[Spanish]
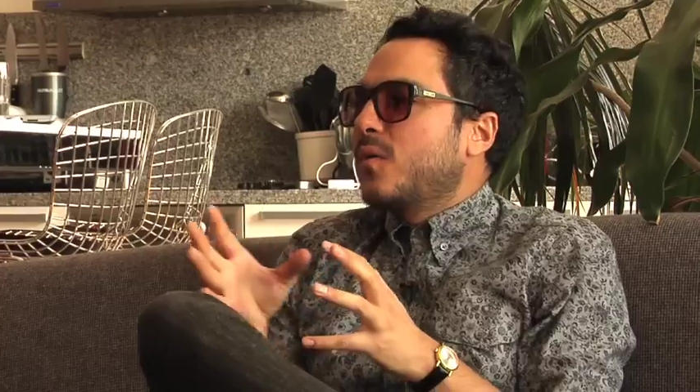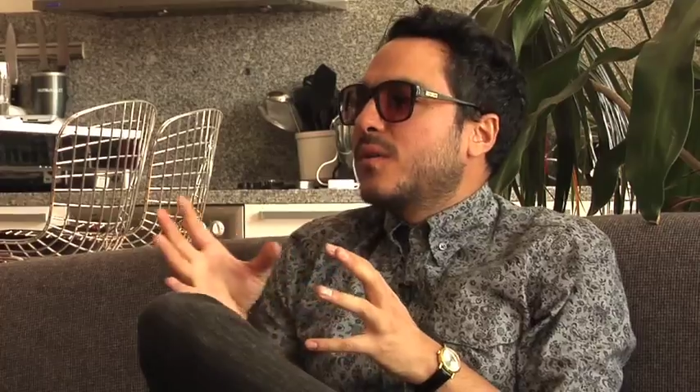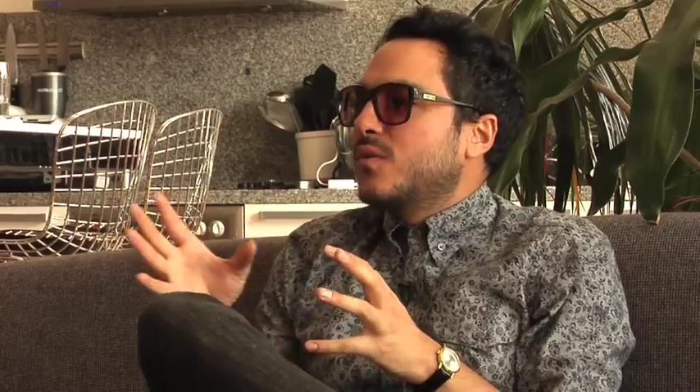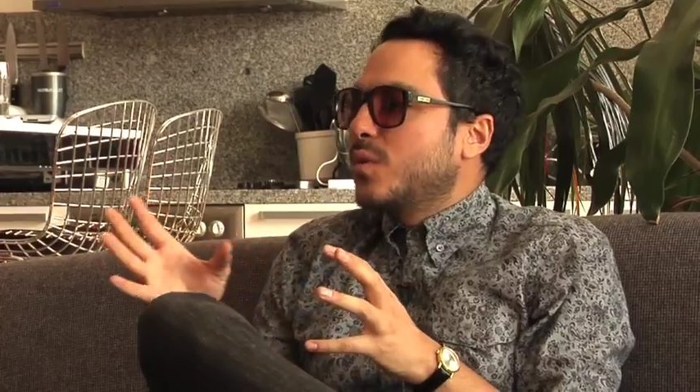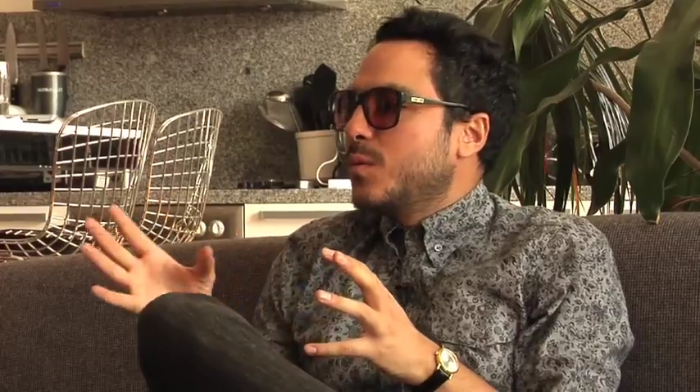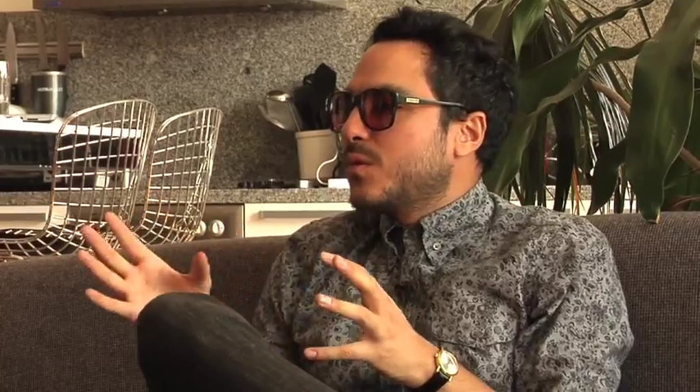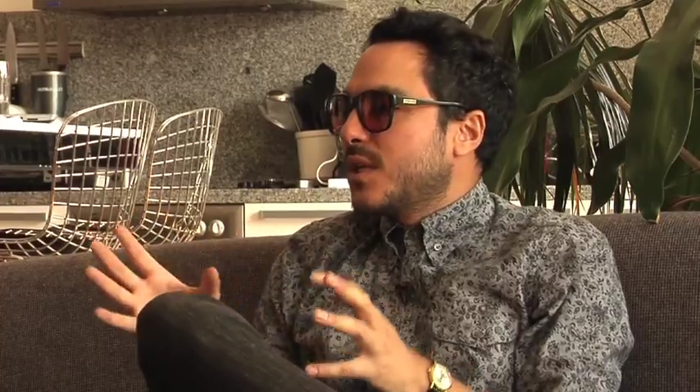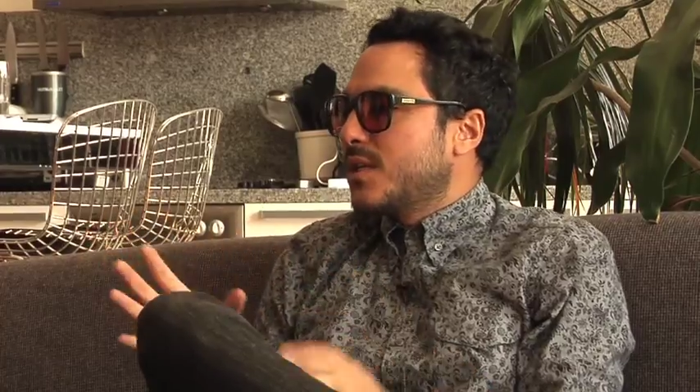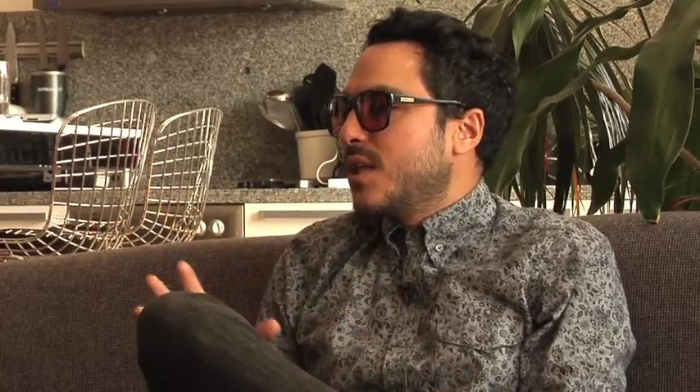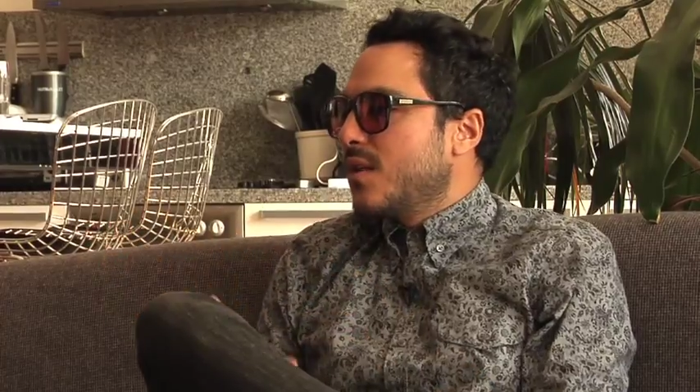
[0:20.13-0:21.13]
que estuvimos
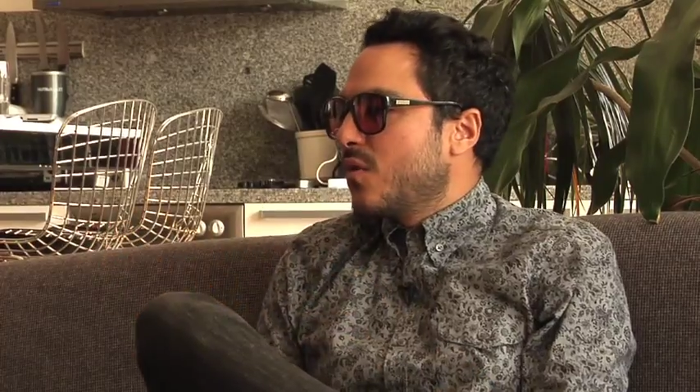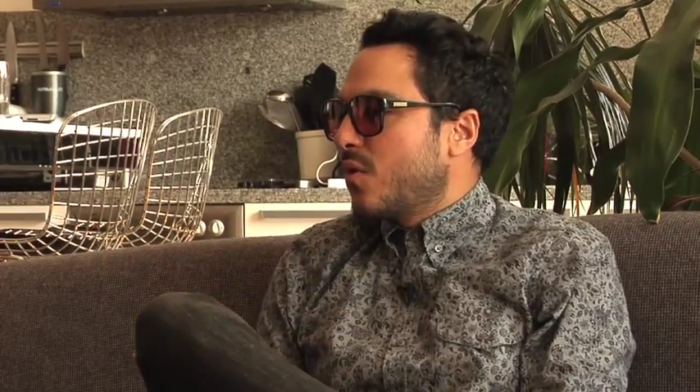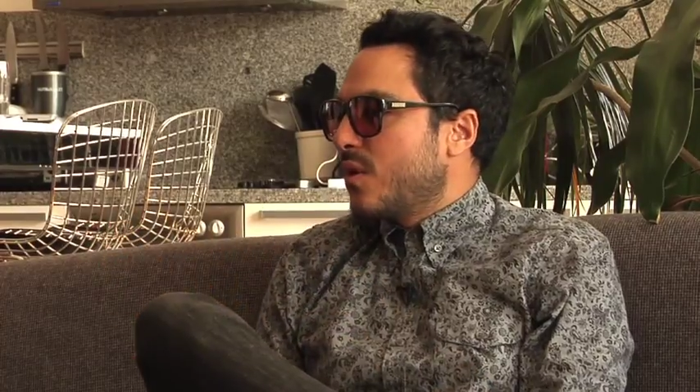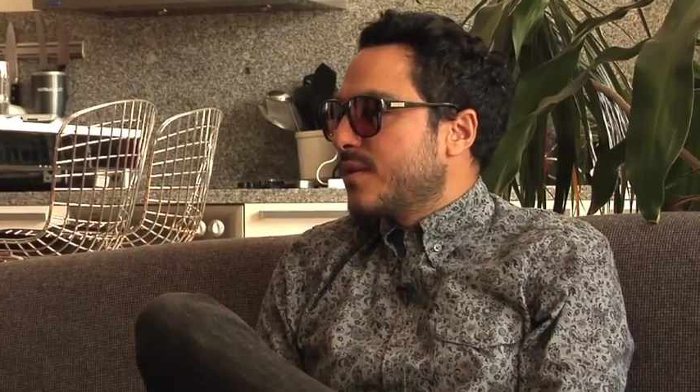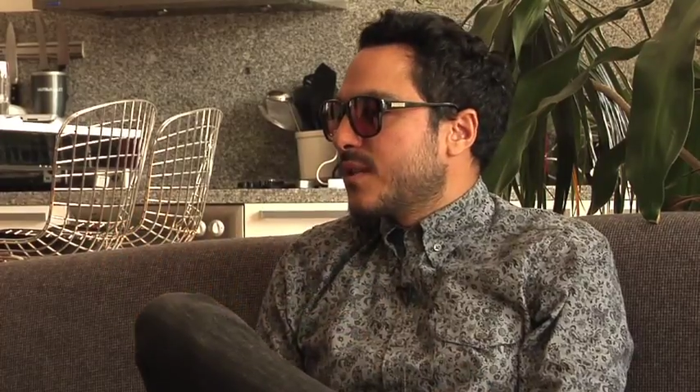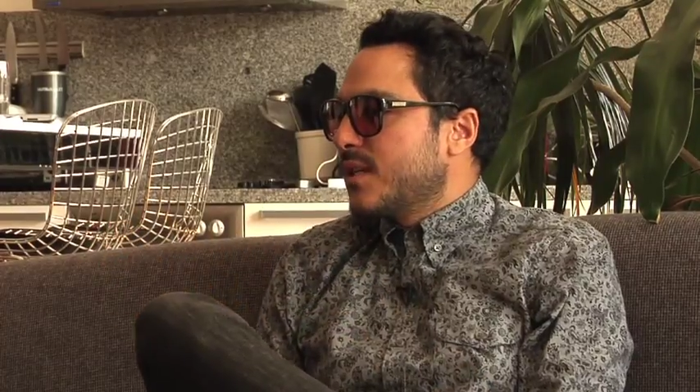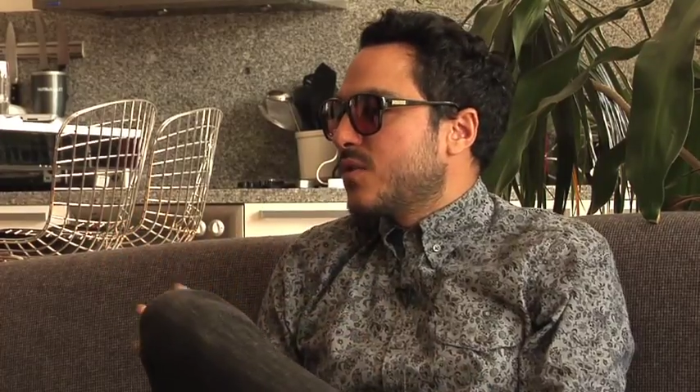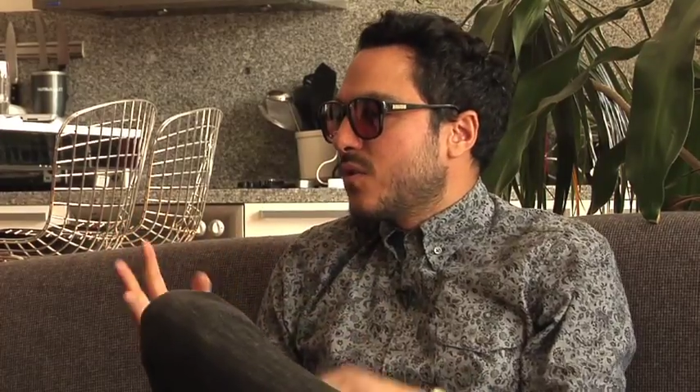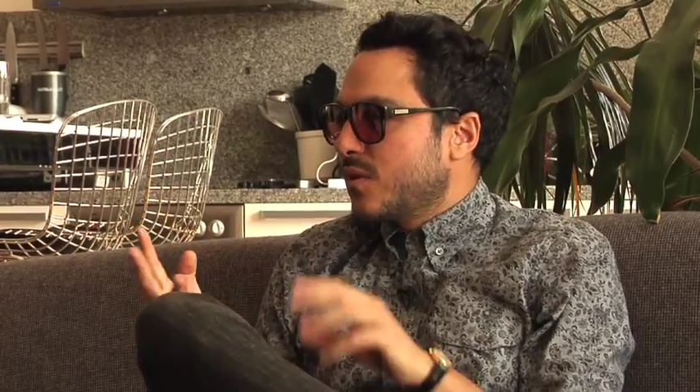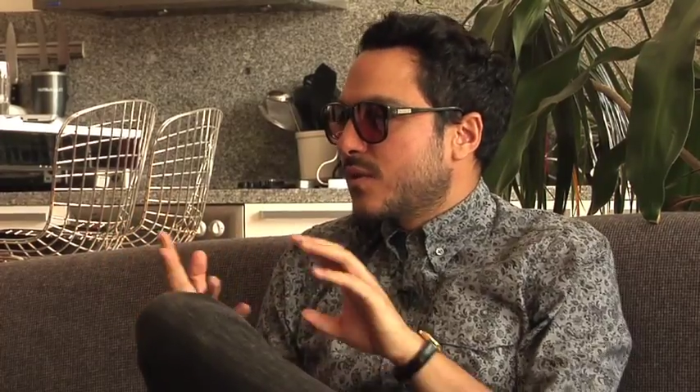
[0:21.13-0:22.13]
haciendo con esas
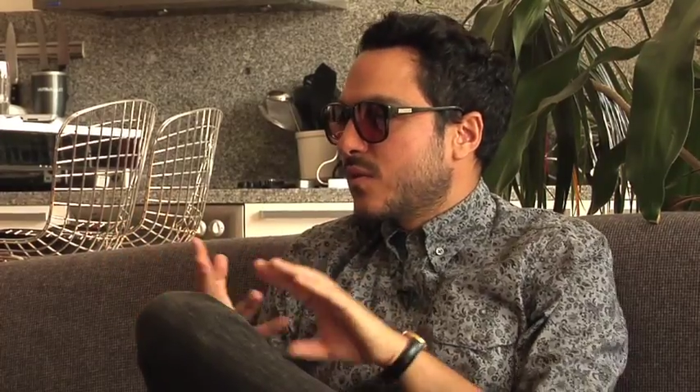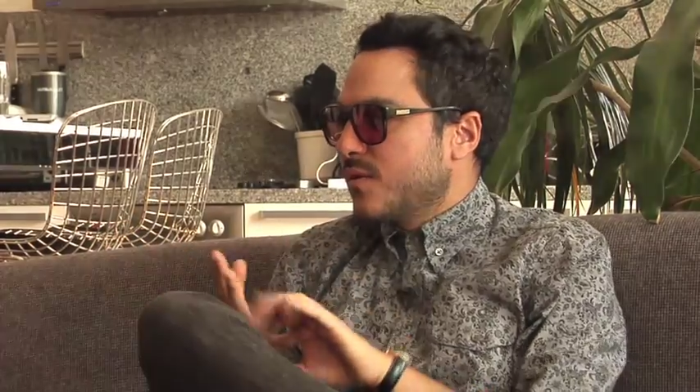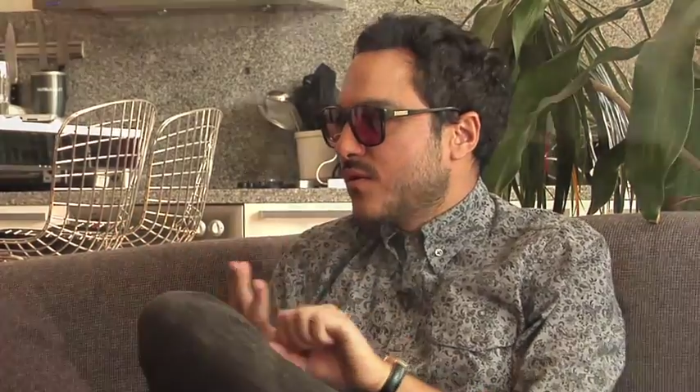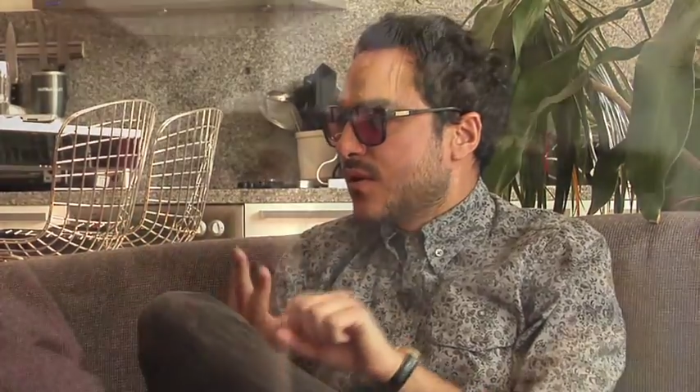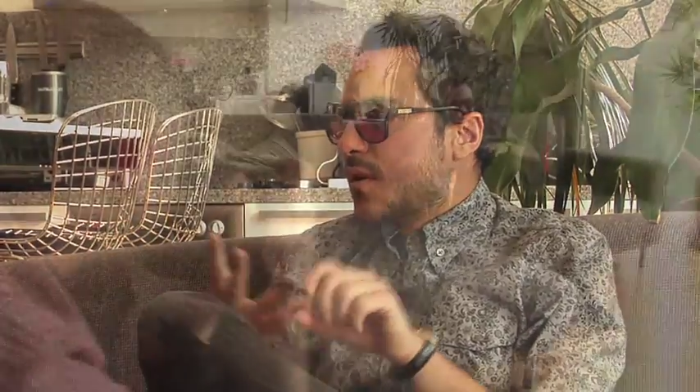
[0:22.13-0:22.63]
canciones, con esos